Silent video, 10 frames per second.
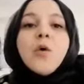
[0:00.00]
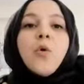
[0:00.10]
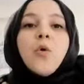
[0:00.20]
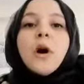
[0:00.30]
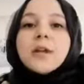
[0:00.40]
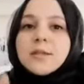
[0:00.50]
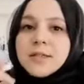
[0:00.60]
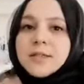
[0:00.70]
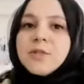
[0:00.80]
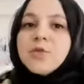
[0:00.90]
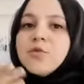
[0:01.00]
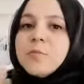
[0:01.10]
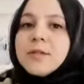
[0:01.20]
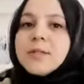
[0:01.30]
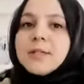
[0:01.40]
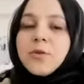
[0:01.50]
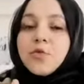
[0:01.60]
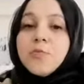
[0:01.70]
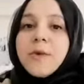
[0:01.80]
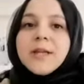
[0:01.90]
o aradaki görünmediği,
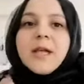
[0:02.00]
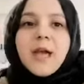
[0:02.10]
görünmeyen